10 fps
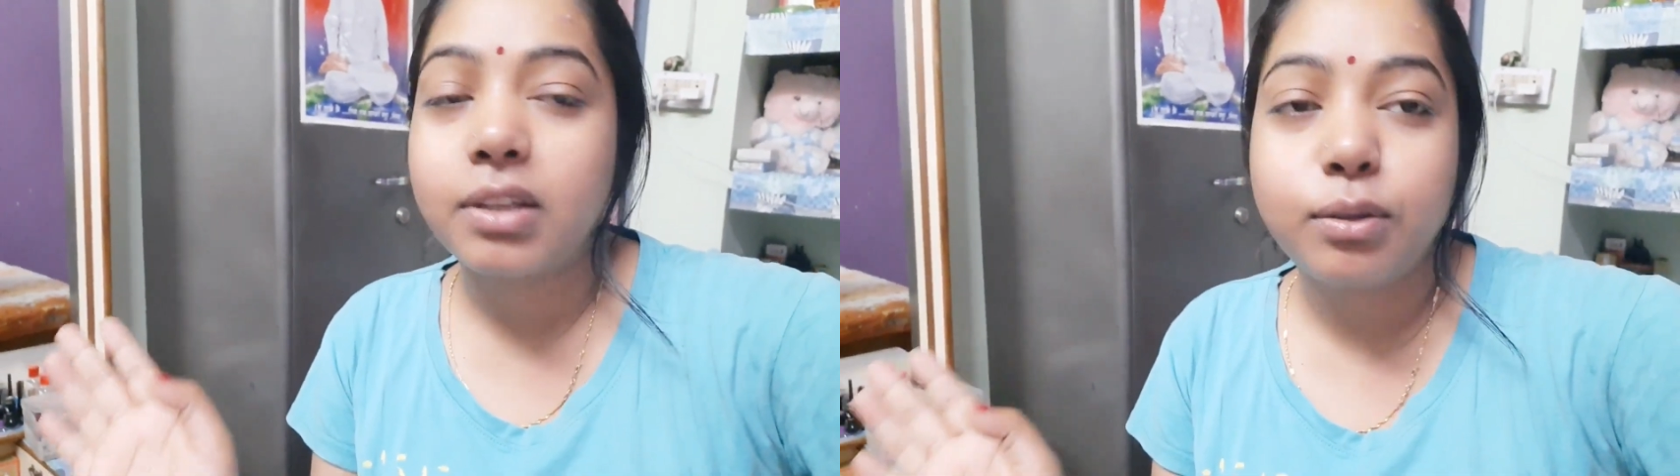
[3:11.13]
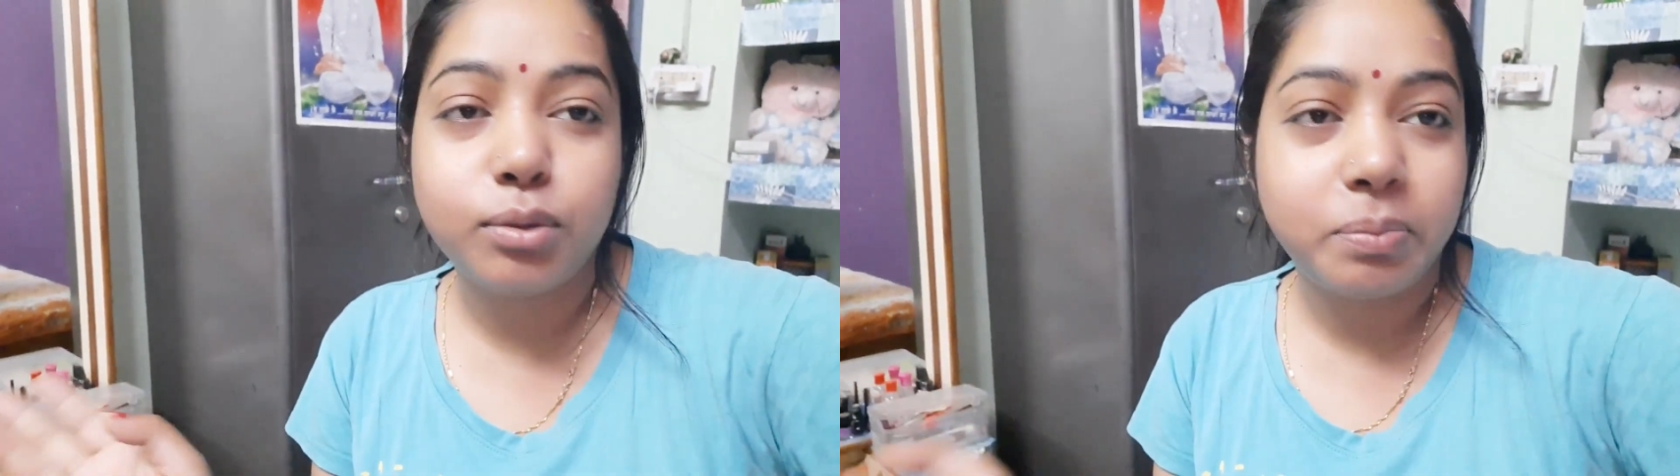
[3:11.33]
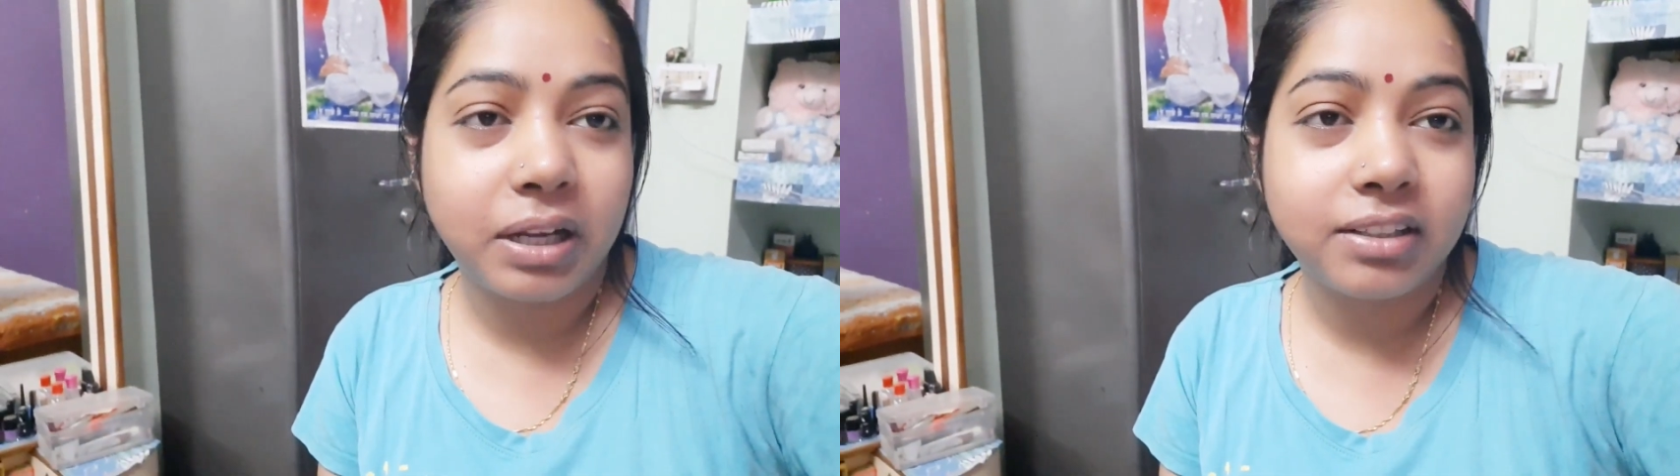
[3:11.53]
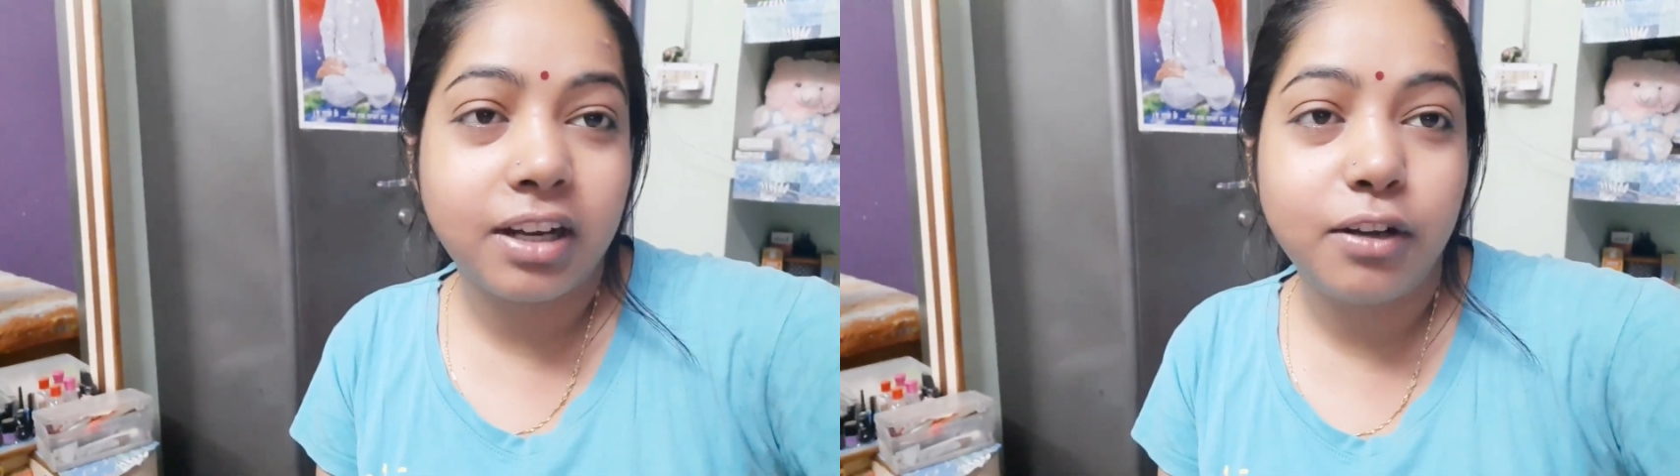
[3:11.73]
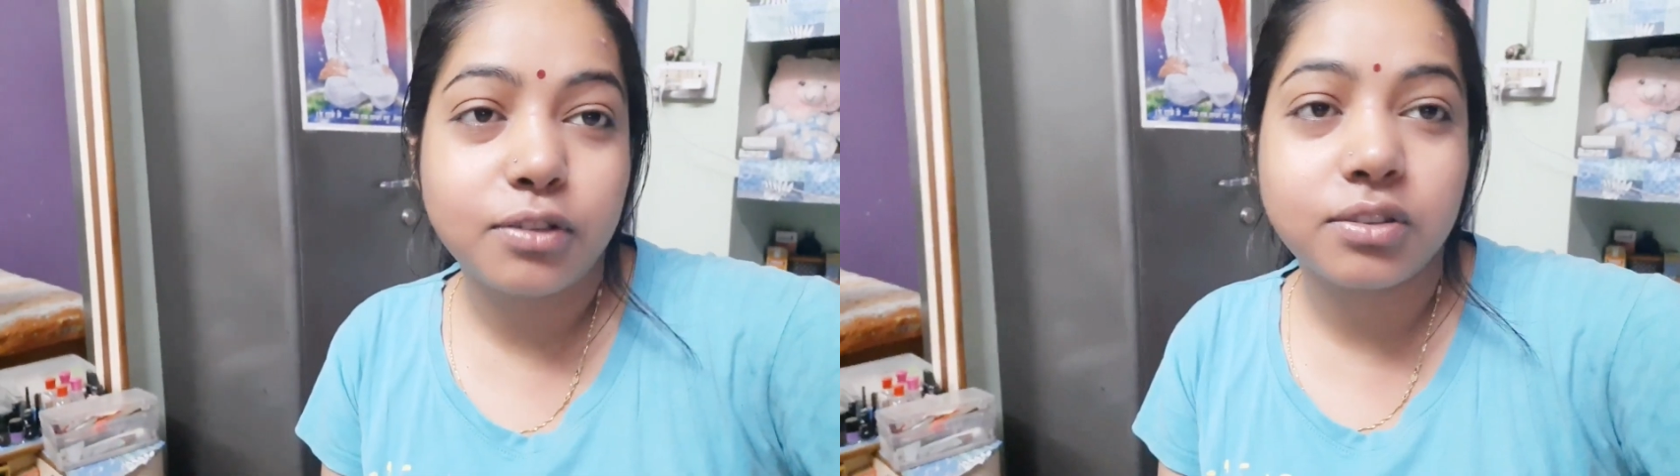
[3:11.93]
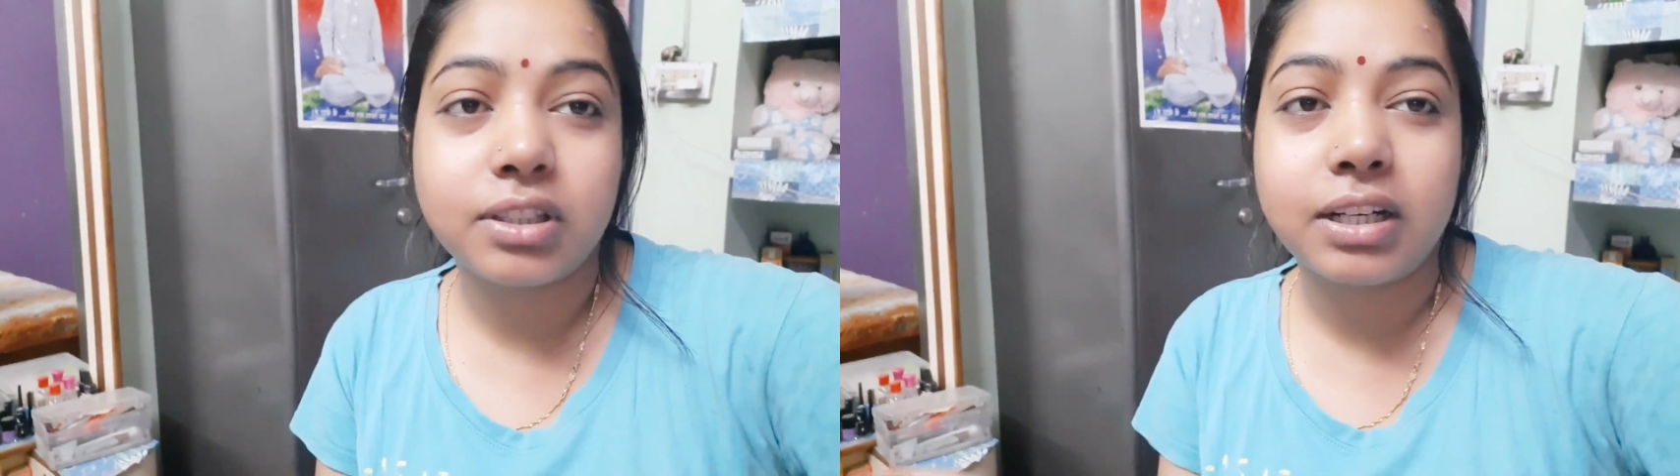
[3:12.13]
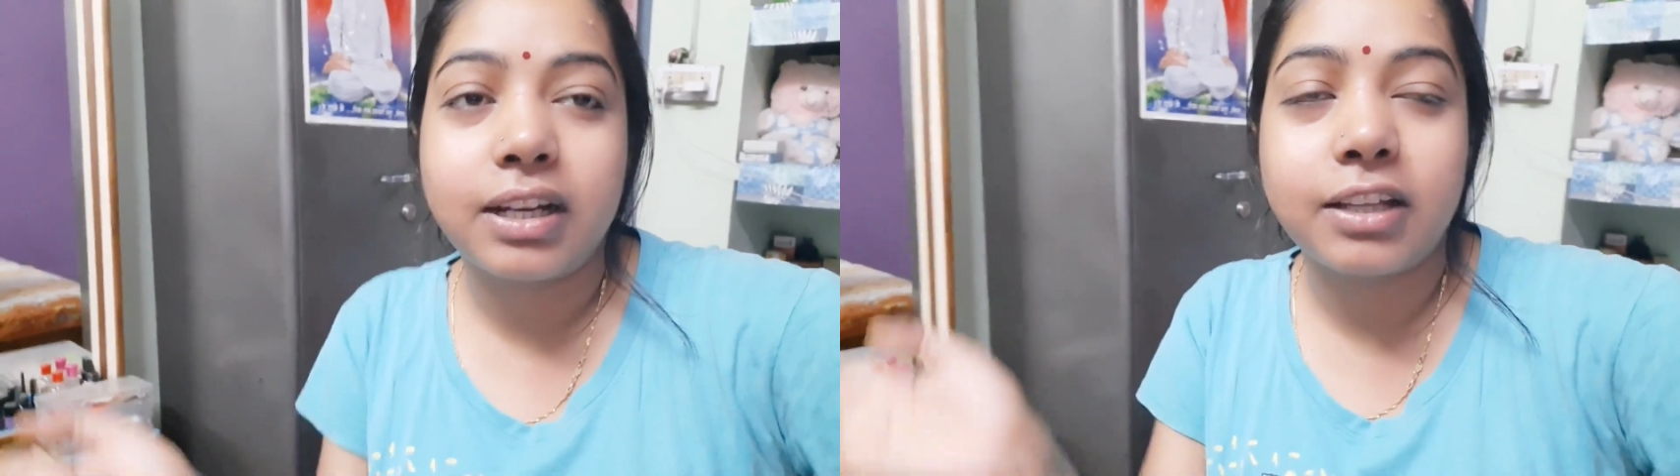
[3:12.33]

कूद फान कर लो जो करना